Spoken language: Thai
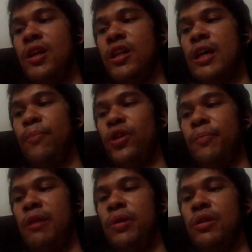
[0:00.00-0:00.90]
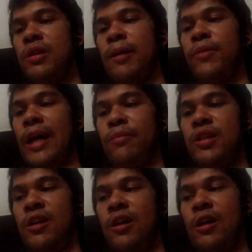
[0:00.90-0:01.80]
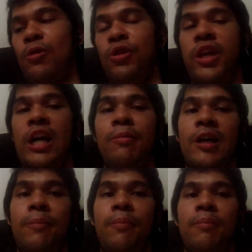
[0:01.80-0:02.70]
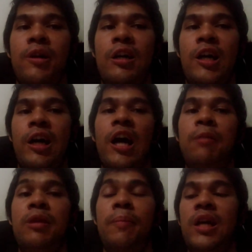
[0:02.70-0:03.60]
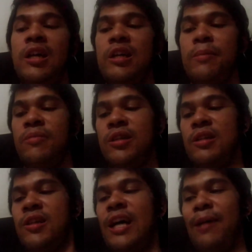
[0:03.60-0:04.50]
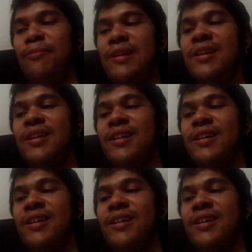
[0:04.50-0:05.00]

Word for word: นะครับต่อไปเป็นคำถามจากคนไทยบ้างครับไอพี่เป้นะครับถามมา